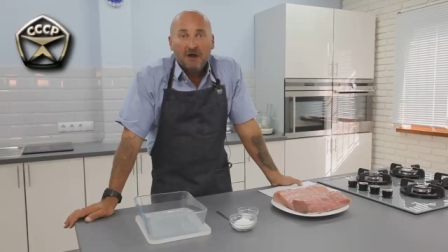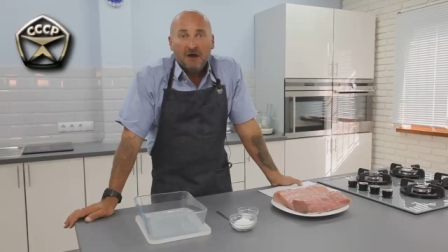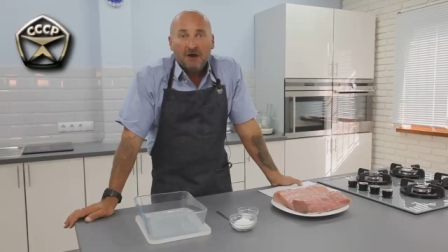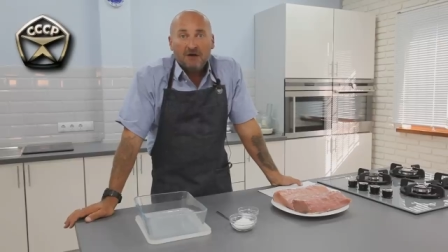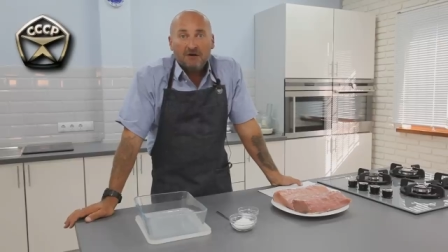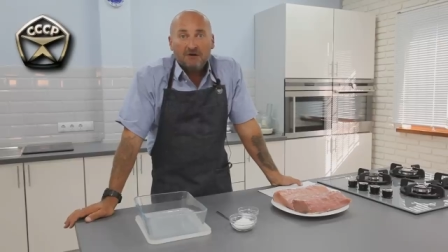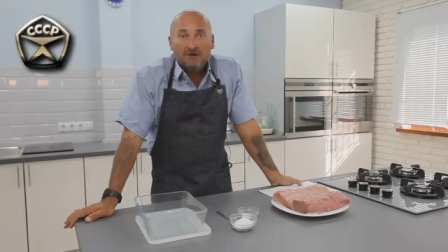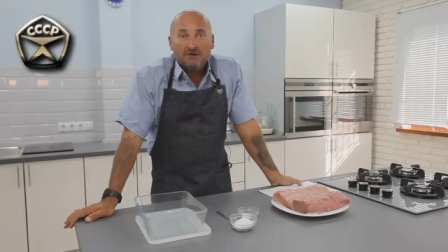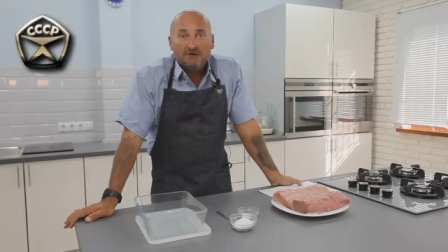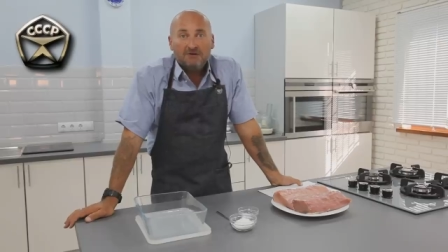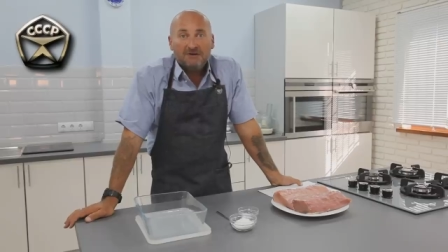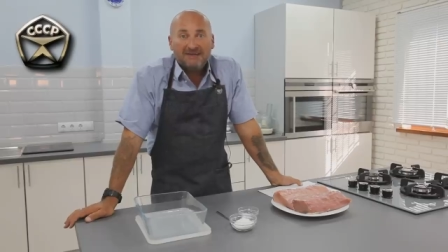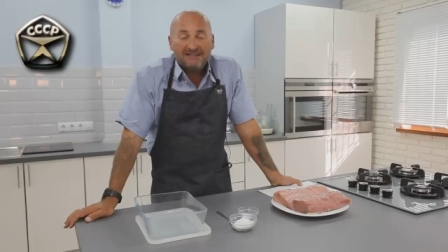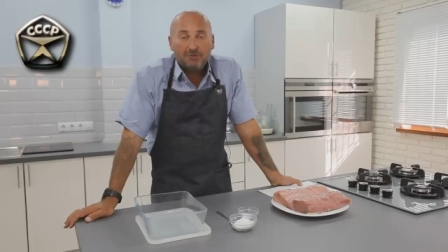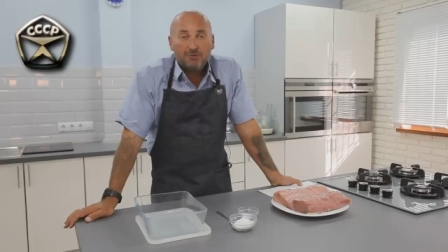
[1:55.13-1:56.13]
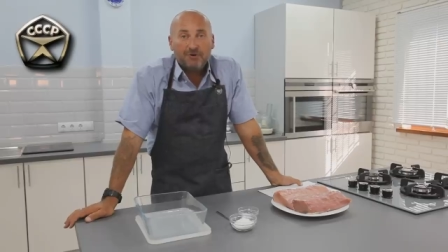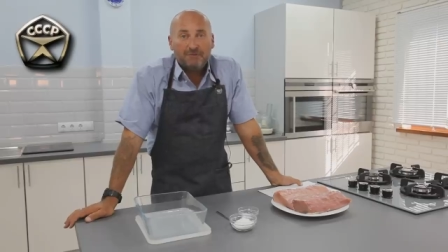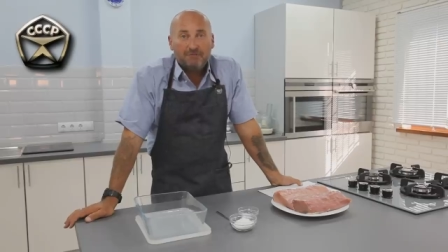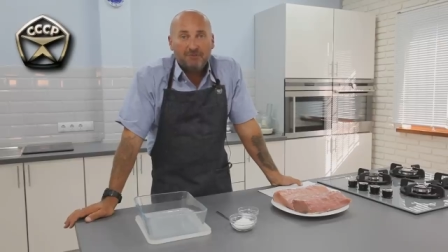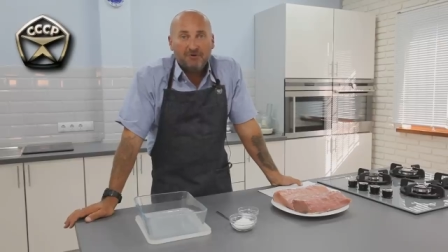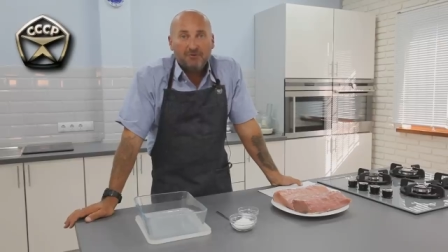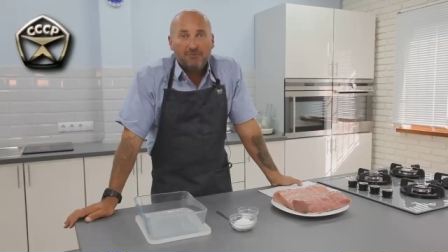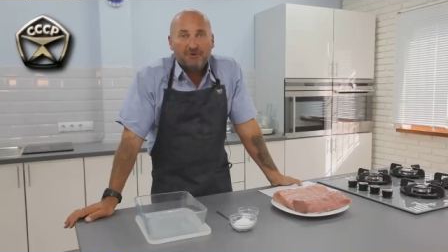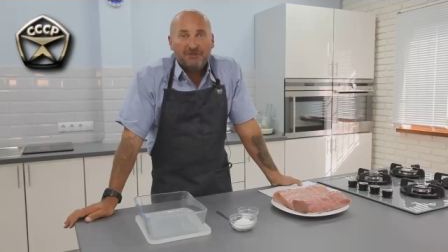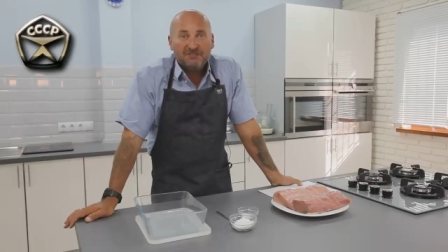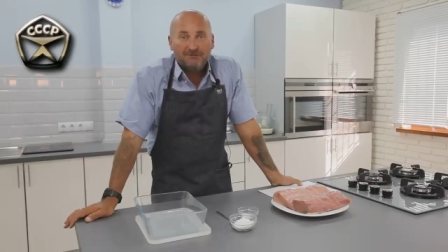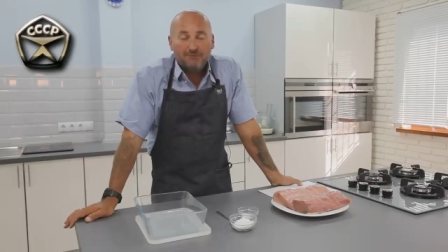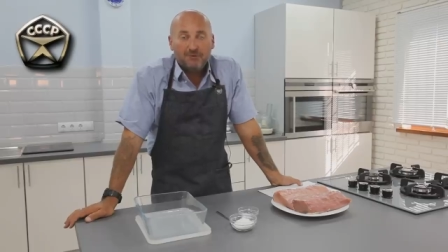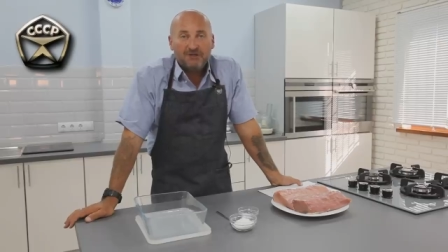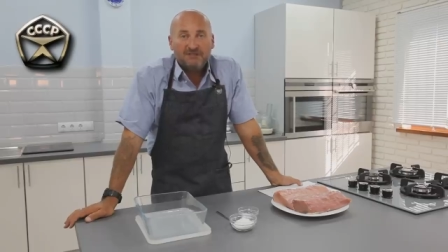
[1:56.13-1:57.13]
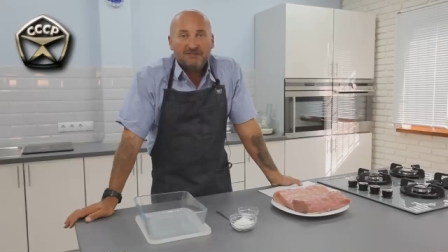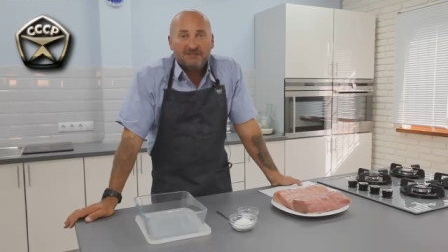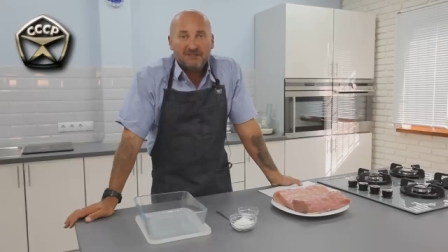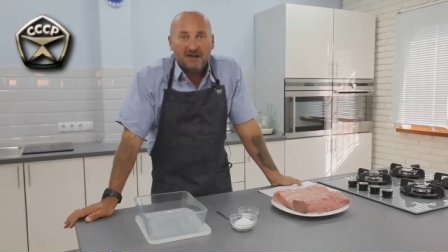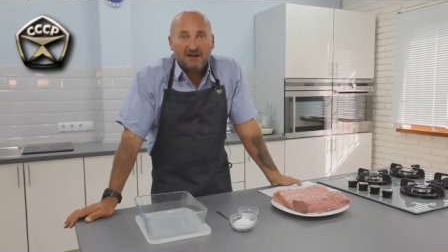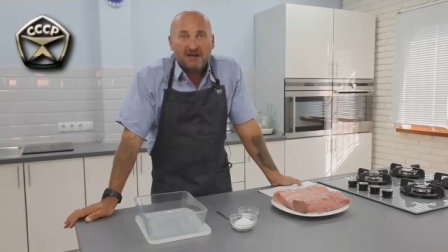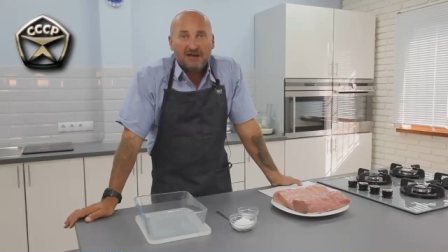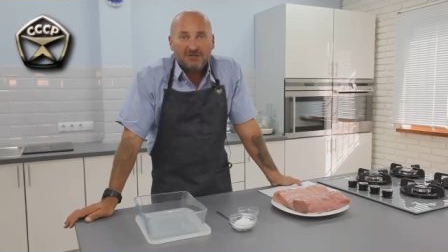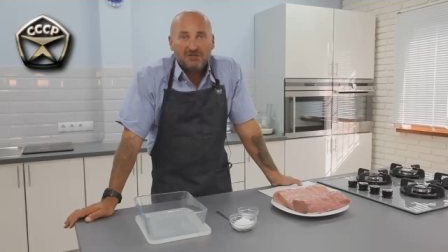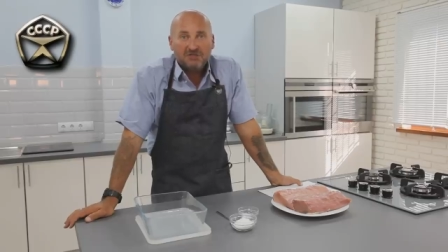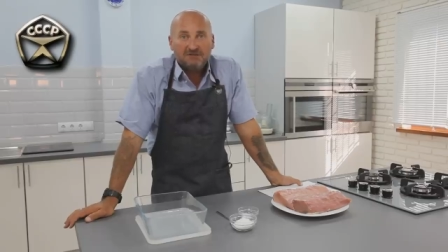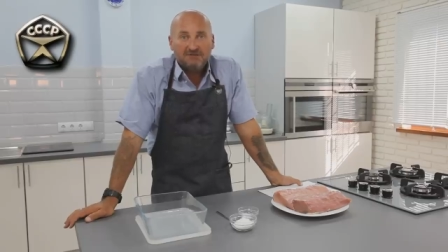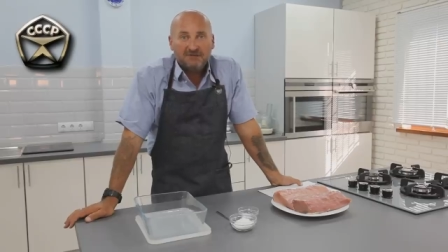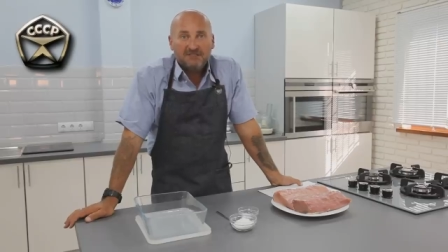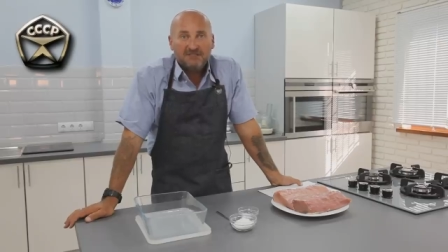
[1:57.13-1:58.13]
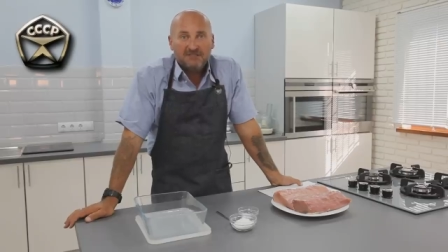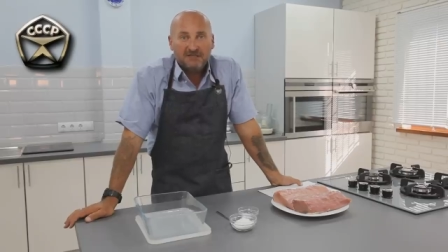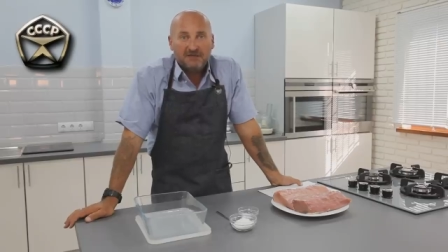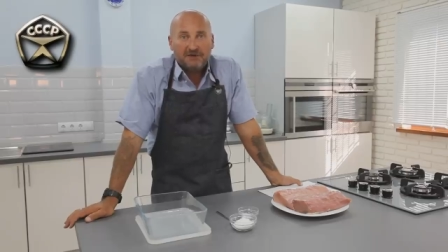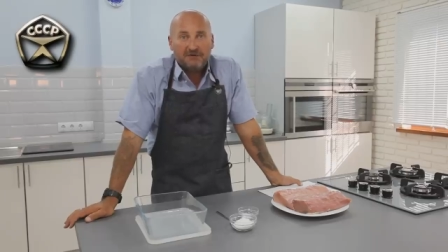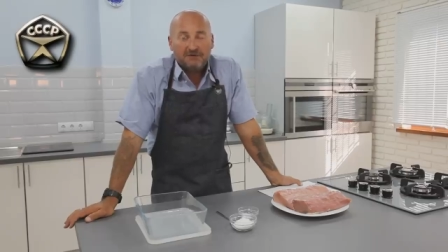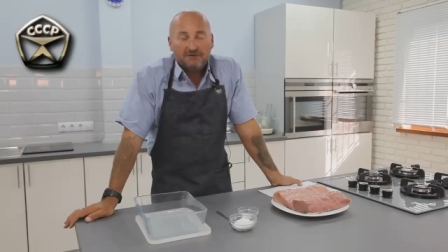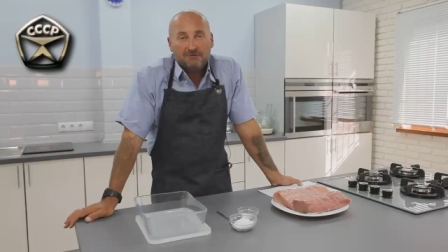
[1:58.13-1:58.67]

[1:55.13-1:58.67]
Э, которым был присвоен знак качества СССР.